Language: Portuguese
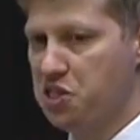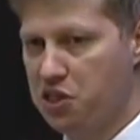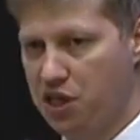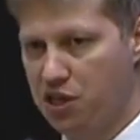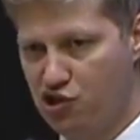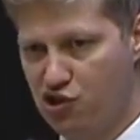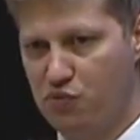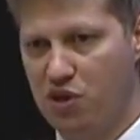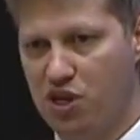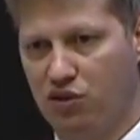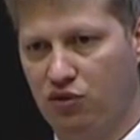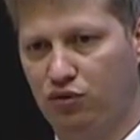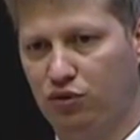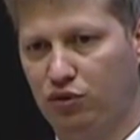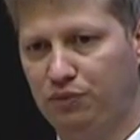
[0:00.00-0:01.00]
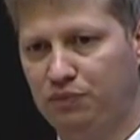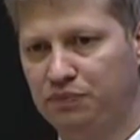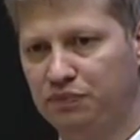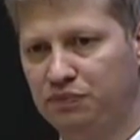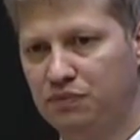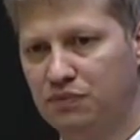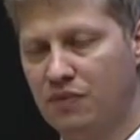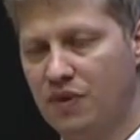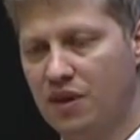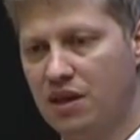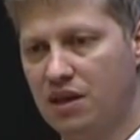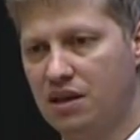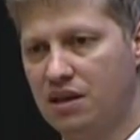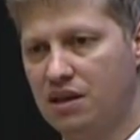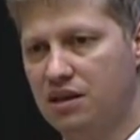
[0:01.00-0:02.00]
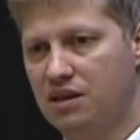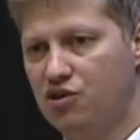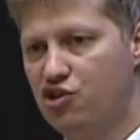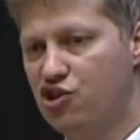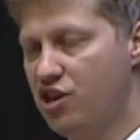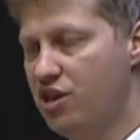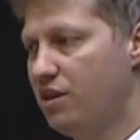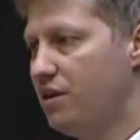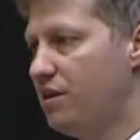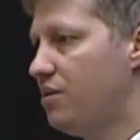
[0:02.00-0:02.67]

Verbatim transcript: entendimento, de